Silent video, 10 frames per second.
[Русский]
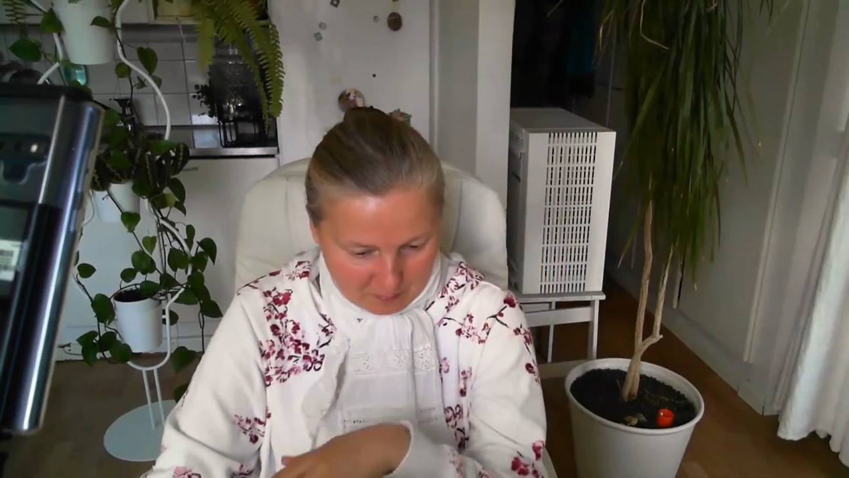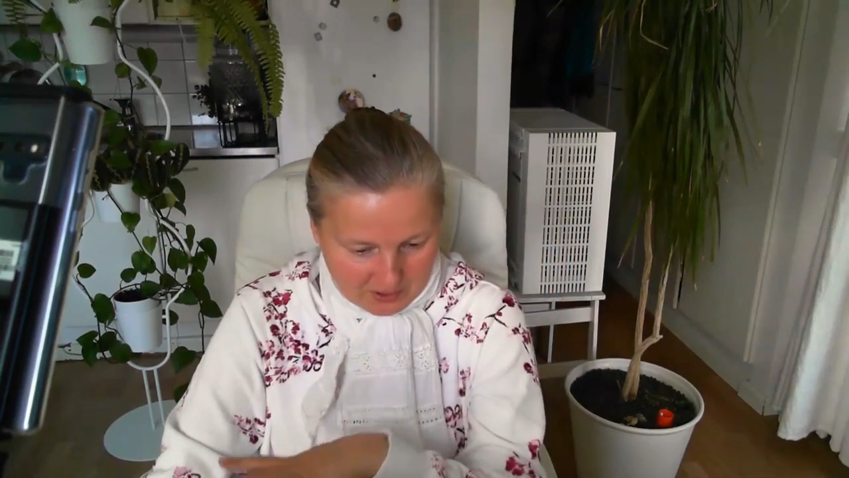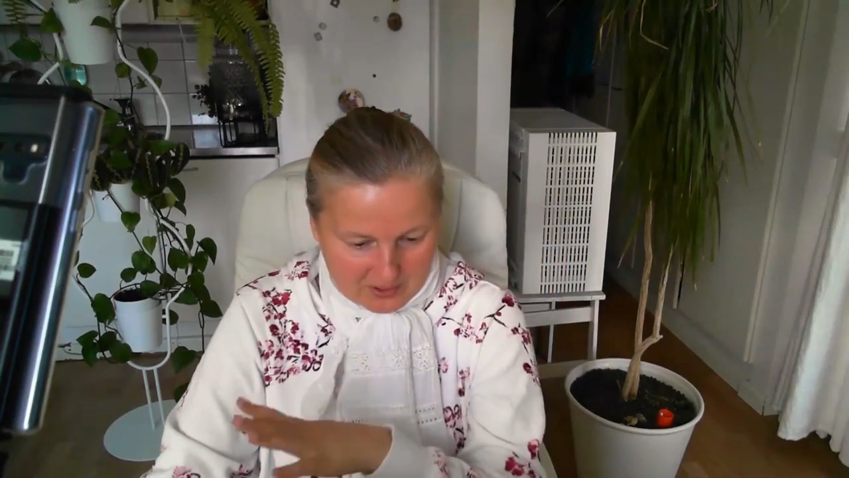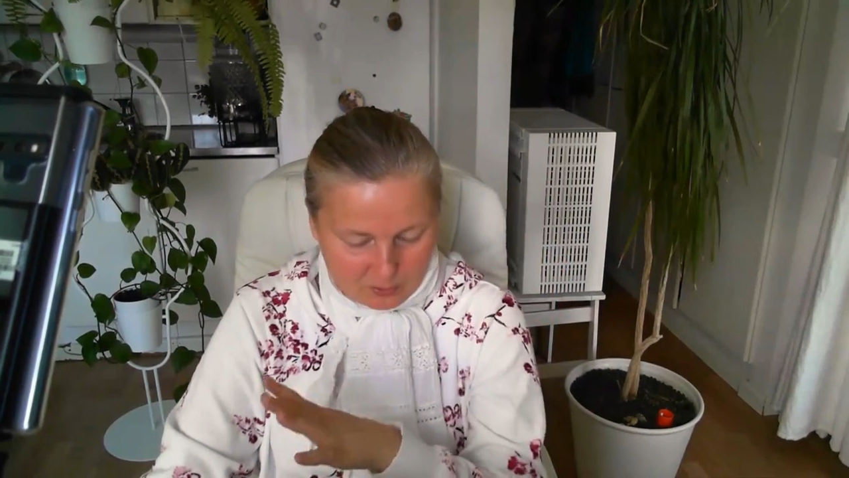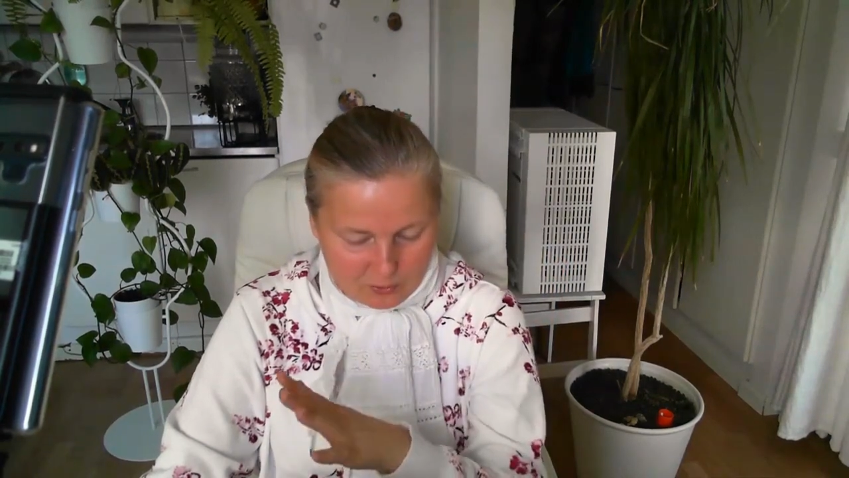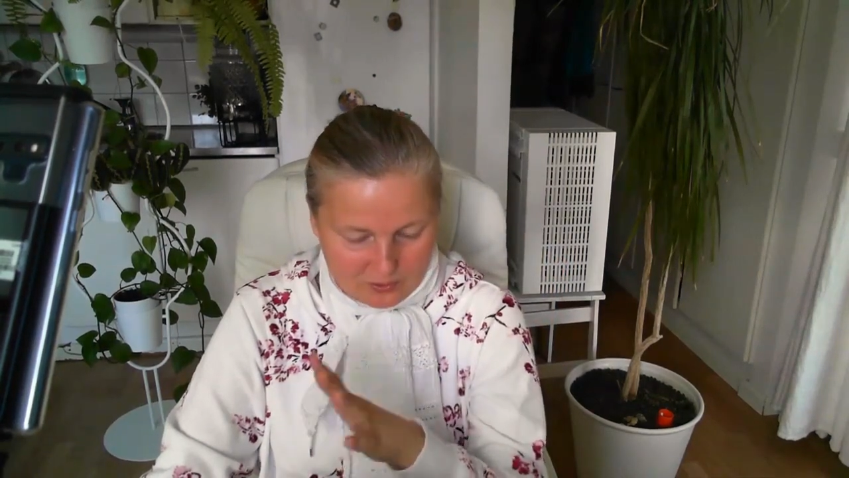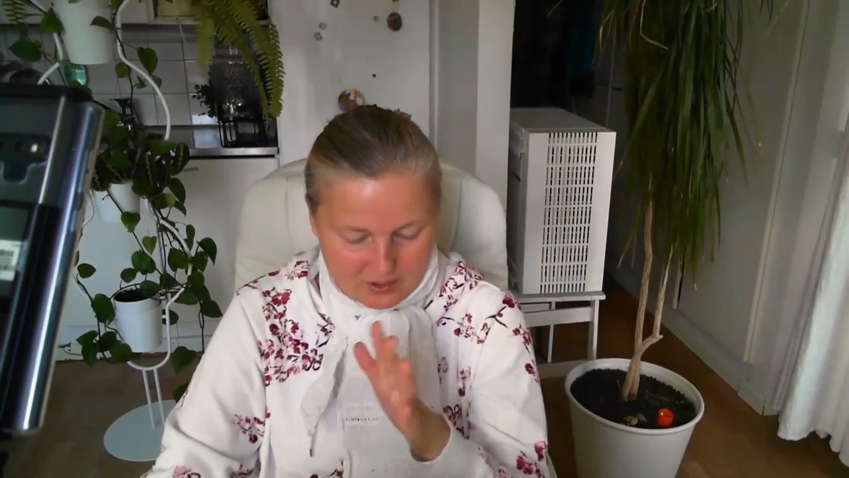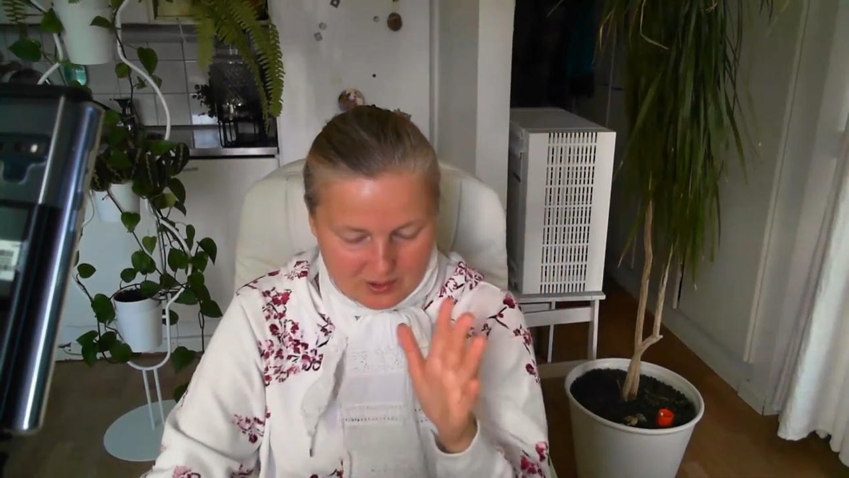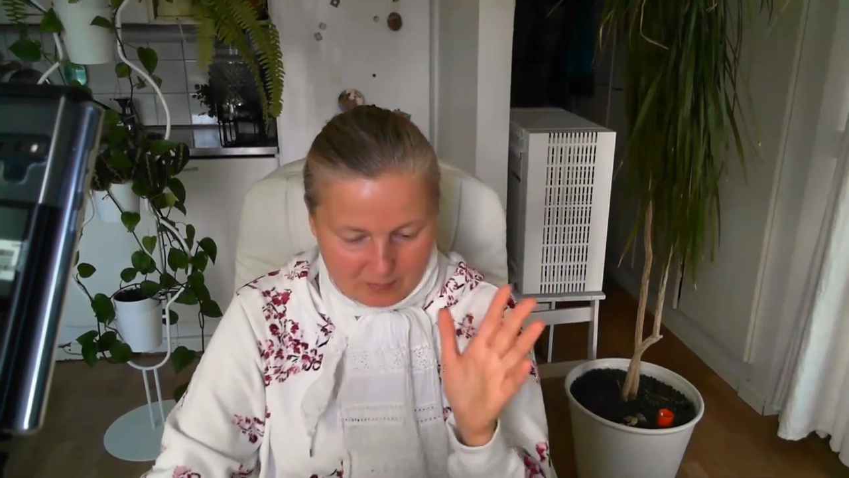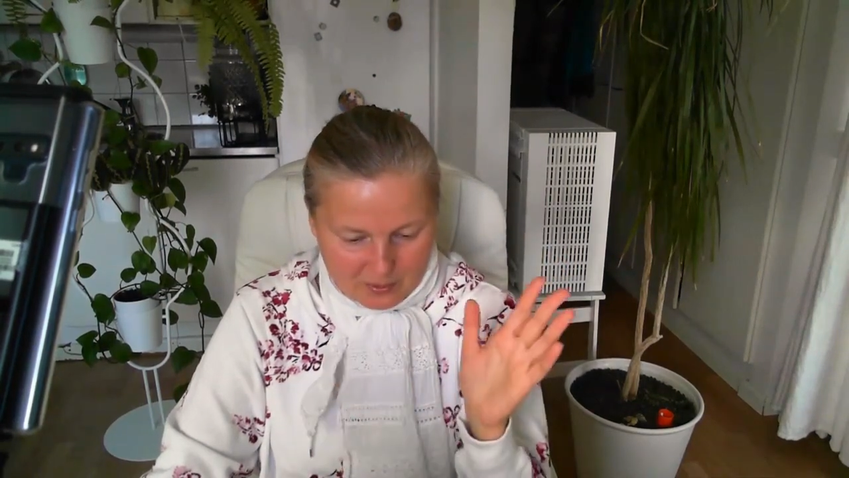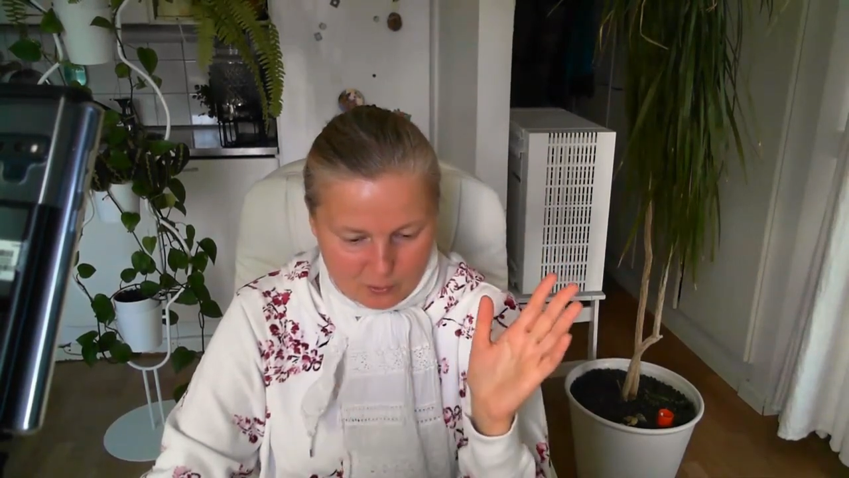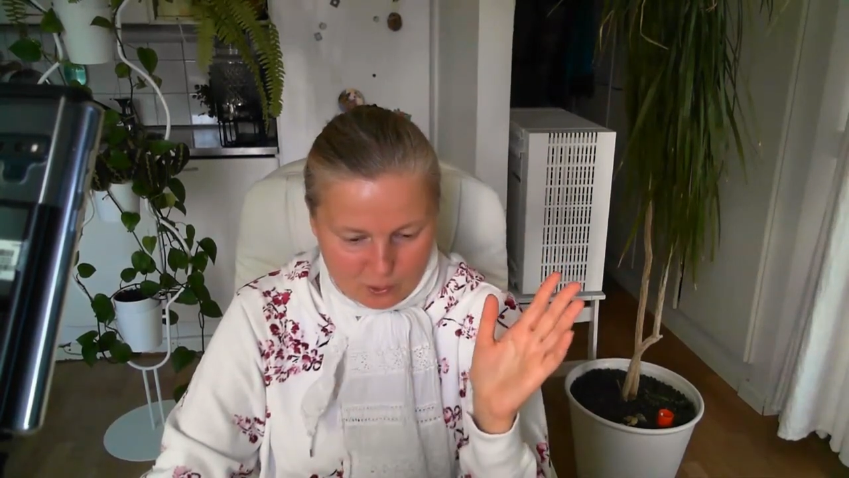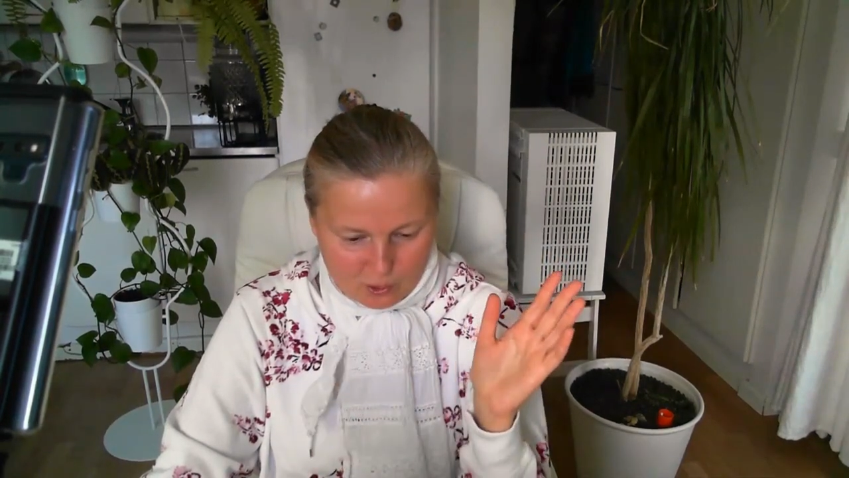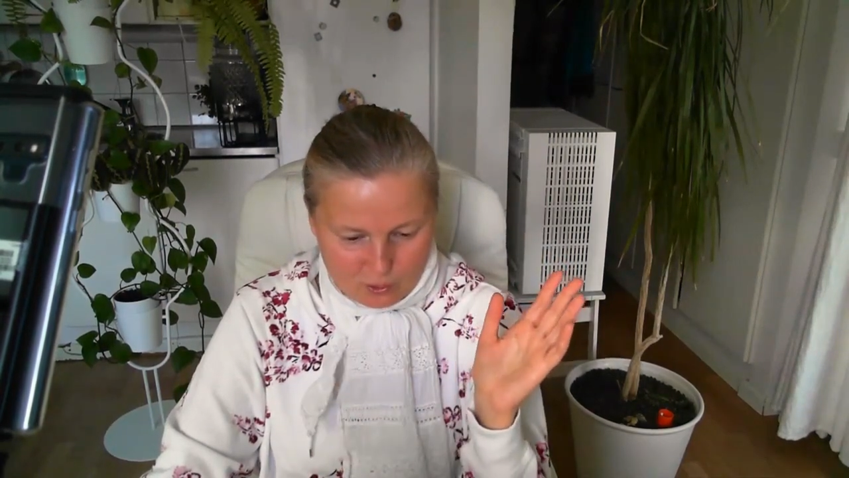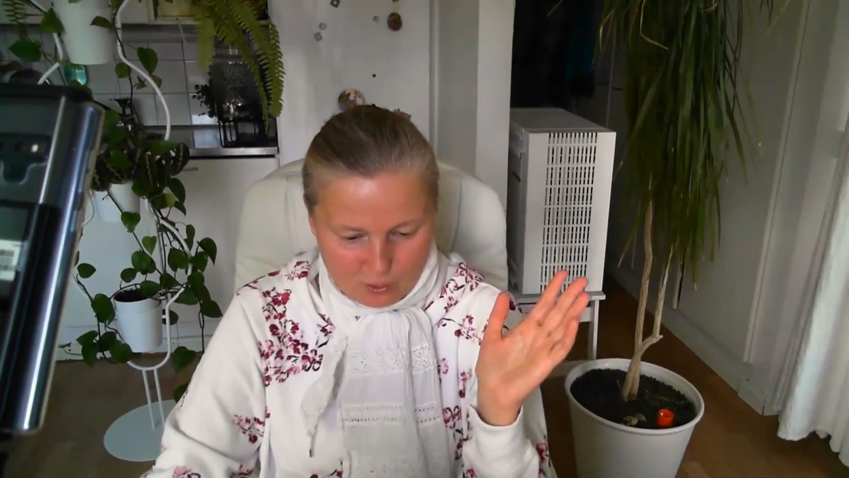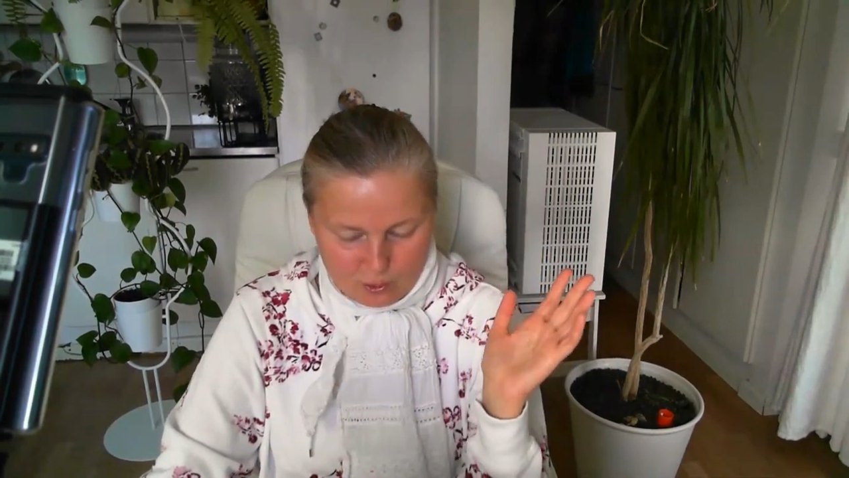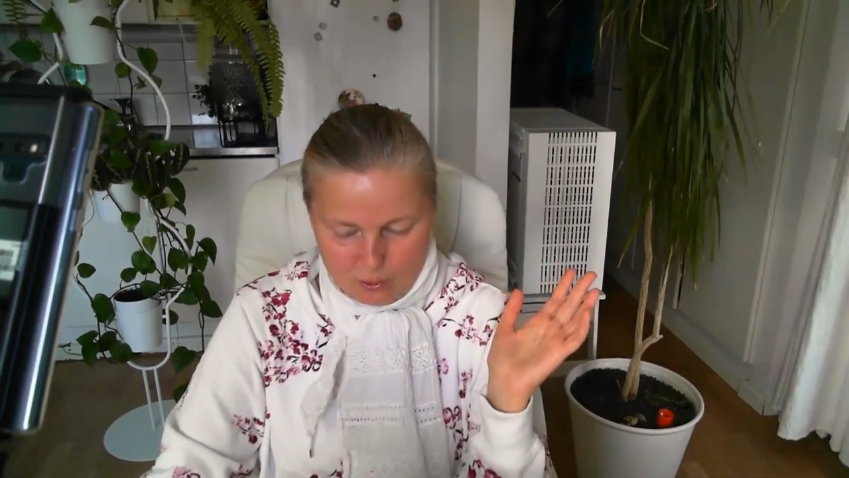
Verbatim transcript: проникнуть в этот диапазон частот,